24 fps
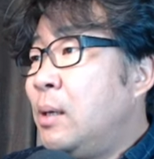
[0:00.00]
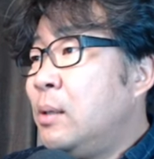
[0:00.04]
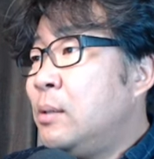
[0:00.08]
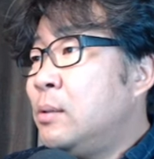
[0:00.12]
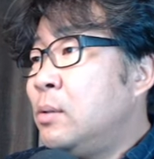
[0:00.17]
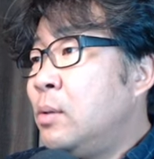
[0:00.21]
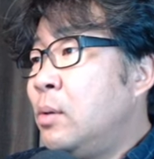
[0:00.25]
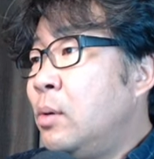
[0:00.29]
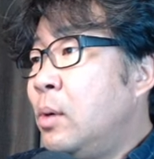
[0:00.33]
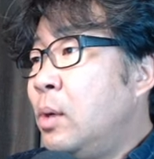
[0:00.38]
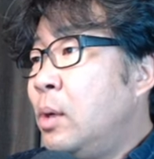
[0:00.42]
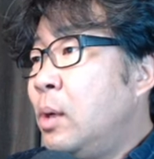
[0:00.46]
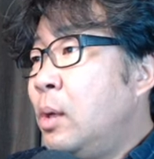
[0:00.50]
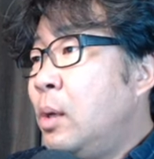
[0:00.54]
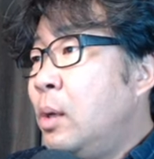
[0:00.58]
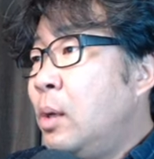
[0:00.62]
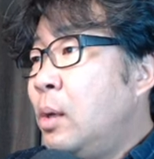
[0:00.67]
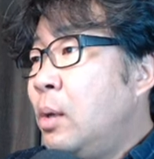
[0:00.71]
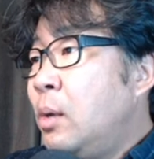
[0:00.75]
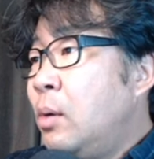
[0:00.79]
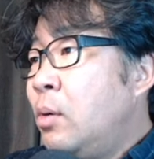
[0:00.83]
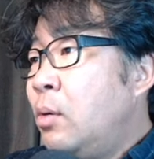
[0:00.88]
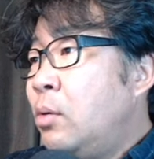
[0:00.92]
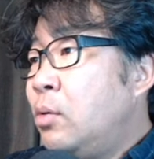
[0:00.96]
그래서
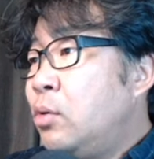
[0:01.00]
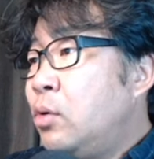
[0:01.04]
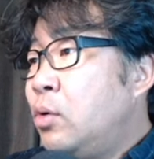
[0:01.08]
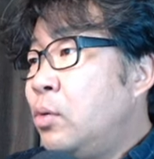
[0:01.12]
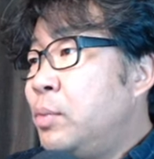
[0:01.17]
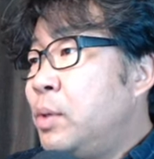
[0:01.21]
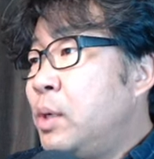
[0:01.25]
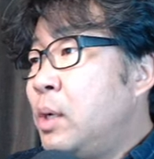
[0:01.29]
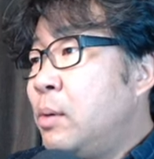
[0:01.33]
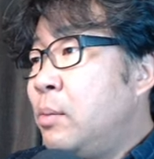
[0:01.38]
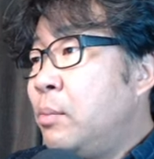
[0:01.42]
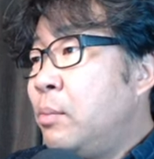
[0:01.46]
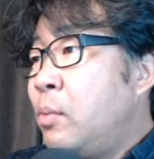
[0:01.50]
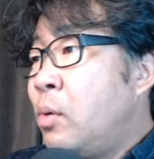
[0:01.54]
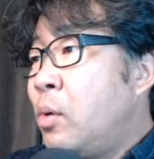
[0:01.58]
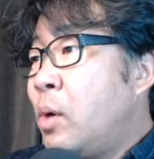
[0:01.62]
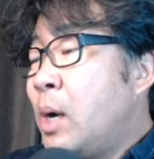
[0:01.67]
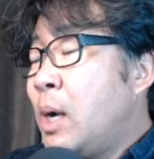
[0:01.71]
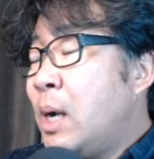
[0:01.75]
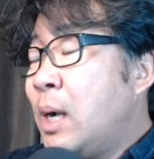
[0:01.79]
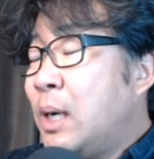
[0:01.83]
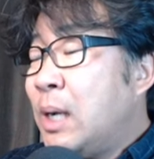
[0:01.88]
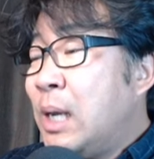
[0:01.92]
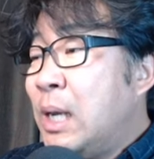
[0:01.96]
여기로 들어오면 뭐가
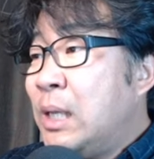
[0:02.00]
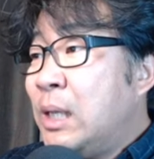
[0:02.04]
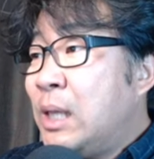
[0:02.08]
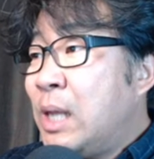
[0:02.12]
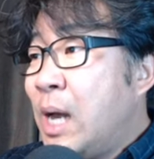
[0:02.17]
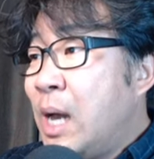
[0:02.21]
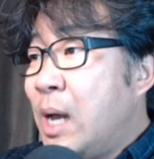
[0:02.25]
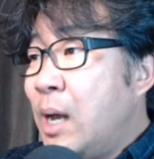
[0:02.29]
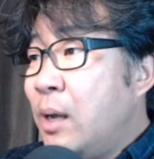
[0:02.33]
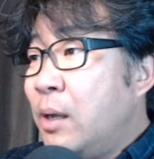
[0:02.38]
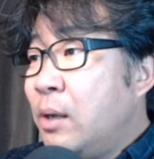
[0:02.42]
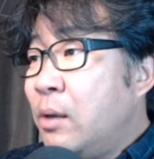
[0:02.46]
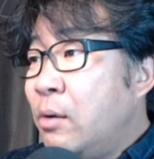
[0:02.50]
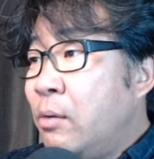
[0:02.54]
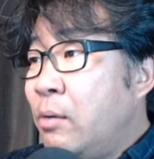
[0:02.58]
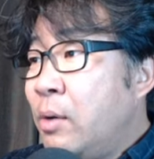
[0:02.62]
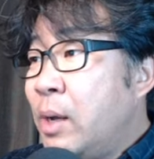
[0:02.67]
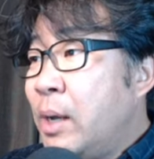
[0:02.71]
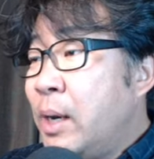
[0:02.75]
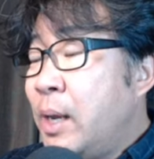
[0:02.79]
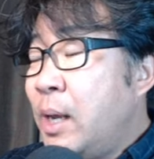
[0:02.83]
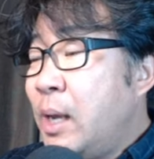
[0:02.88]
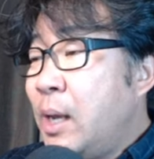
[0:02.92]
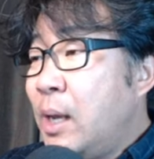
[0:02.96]
가까이 있다?
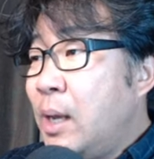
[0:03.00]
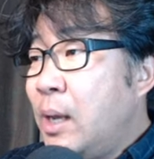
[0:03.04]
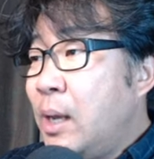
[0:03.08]
현관에